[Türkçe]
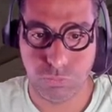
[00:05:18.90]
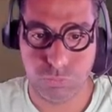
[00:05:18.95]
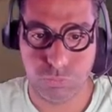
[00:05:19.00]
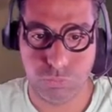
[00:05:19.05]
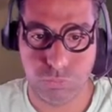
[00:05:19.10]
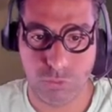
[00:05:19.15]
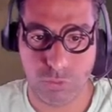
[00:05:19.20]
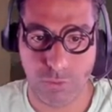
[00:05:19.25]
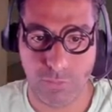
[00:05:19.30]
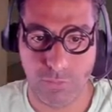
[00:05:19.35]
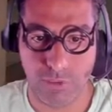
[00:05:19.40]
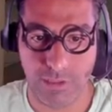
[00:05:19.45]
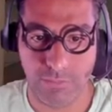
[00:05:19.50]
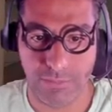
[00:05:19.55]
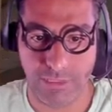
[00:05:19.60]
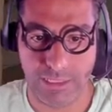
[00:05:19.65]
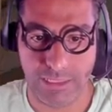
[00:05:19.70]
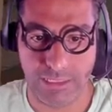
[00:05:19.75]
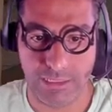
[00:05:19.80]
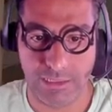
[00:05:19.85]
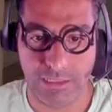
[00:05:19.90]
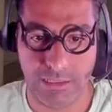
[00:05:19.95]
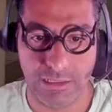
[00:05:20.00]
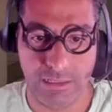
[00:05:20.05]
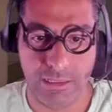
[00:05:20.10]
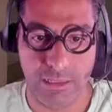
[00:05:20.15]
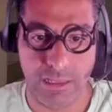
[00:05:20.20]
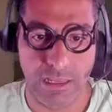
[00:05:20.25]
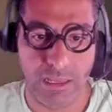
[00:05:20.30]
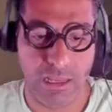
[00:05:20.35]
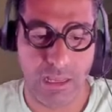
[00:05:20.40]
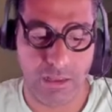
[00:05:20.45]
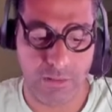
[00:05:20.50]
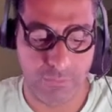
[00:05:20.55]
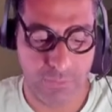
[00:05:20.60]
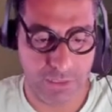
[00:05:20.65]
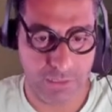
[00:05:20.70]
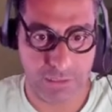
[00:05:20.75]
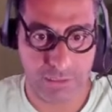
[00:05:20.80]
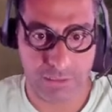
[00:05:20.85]
problem değil.
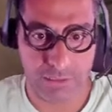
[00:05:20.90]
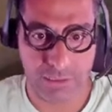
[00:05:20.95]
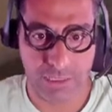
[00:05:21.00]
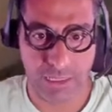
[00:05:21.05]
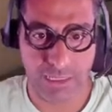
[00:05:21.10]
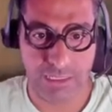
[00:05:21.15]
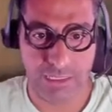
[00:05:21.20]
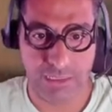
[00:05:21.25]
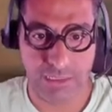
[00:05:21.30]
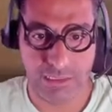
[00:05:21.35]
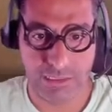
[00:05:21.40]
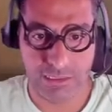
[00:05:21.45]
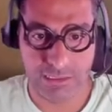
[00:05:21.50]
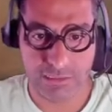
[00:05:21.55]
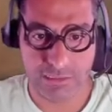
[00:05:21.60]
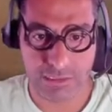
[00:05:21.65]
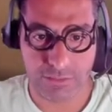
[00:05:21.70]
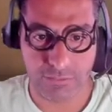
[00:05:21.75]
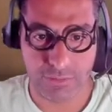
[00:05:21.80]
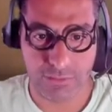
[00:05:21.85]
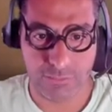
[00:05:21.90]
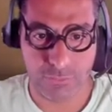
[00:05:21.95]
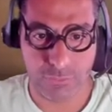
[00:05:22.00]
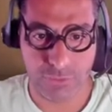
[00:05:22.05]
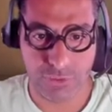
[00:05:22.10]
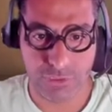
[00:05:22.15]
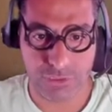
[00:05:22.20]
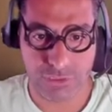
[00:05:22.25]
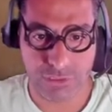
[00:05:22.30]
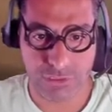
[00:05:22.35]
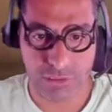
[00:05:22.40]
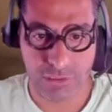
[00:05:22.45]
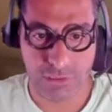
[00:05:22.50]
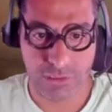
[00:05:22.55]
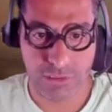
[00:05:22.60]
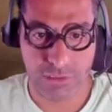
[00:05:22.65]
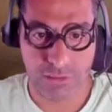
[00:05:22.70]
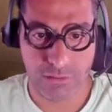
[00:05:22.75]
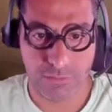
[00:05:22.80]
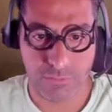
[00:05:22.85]
Ama eğildiğiniz zaman bu iş
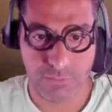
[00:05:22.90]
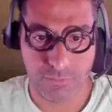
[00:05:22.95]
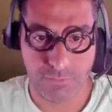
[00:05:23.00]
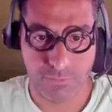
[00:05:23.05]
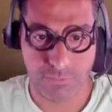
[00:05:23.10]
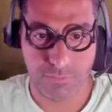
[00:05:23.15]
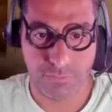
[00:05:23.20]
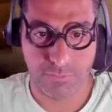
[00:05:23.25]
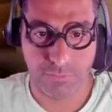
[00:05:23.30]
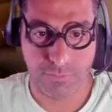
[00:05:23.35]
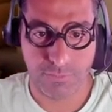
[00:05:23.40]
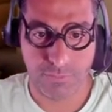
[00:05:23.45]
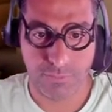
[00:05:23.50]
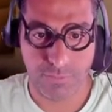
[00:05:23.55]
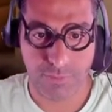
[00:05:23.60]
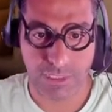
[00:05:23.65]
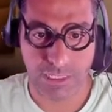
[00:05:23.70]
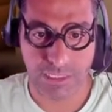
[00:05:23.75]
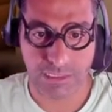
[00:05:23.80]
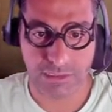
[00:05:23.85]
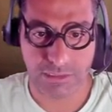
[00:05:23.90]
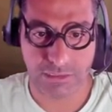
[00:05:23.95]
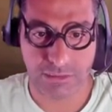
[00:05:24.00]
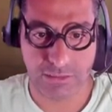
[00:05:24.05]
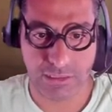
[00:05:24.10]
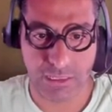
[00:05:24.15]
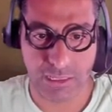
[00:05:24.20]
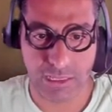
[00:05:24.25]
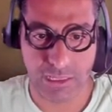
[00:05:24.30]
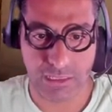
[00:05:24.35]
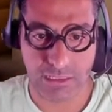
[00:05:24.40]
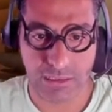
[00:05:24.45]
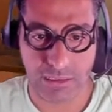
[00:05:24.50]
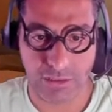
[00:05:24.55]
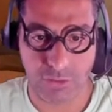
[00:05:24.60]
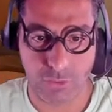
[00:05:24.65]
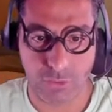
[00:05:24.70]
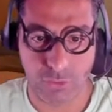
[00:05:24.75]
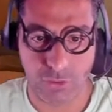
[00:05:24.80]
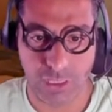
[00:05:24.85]
birazcık daha
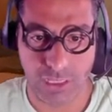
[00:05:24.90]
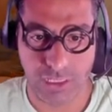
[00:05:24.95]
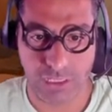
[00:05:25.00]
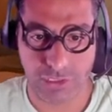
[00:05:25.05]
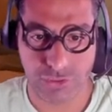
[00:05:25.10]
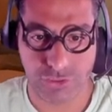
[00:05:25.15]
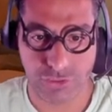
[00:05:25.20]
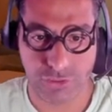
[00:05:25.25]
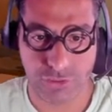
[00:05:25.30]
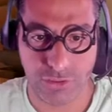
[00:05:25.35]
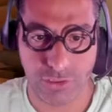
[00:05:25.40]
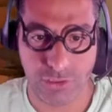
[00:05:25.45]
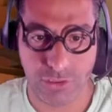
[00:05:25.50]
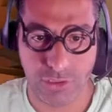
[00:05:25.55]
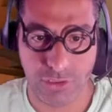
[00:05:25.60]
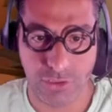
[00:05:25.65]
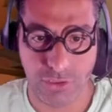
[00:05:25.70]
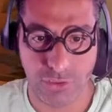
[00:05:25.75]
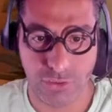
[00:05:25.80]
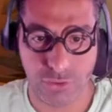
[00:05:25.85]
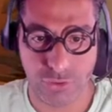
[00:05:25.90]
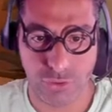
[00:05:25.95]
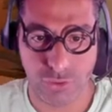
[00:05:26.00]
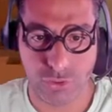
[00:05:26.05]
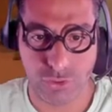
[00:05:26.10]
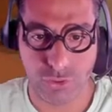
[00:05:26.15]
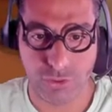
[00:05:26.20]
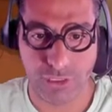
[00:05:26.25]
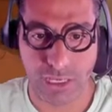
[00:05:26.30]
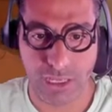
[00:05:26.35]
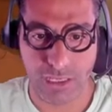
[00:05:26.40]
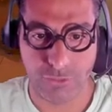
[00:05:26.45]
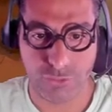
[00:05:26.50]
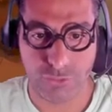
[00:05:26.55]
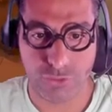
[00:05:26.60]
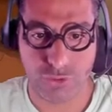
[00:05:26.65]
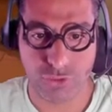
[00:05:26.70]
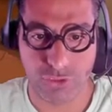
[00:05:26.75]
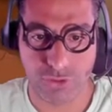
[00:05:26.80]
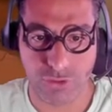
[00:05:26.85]
kolaylaşıyor. Daha
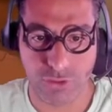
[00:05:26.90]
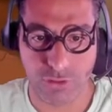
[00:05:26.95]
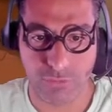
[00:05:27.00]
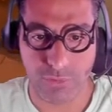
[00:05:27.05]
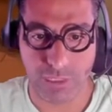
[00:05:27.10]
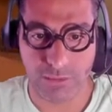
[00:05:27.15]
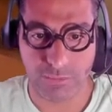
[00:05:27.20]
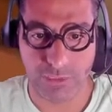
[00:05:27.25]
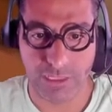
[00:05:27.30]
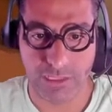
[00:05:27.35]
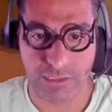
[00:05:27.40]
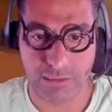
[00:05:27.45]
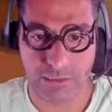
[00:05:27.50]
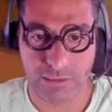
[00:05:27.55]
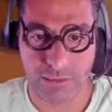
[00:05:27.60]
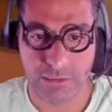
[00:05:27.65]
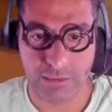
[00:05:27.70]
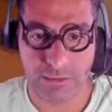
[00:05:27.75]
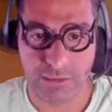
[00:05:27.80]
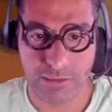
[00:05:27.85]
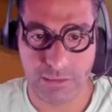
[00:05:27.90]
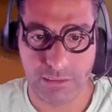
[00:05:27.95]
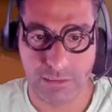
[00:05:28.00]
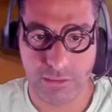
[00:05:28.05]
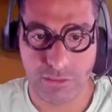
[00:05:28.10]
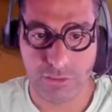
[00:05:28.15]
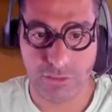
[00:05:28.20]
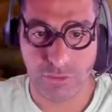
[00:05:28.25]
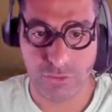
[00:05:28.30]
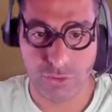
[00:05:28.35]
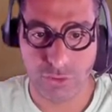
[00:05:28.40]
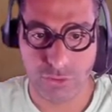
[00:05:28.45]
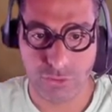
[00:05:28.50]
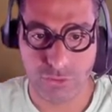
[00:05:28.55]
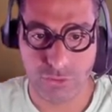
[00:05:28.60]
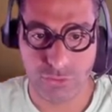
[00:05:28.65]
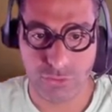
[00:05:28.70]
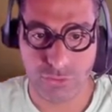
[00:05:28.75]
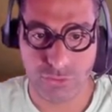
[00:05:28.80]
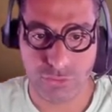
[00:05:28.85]
düzgün yönlerden
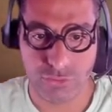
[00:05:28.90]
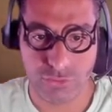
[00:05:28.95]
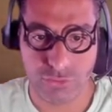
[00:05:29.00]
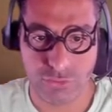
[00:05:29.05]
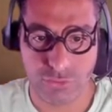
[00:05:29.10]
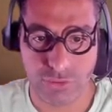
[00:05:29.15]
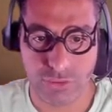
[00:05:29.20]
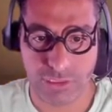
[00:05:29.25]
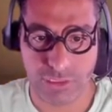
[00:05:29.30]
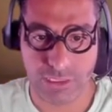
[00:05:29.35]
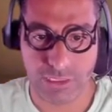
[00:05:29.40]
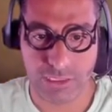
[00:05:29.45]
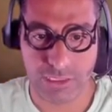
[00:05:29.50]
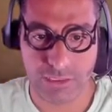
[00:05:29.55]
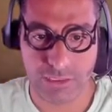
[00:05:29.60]
gördüğünüz üzere.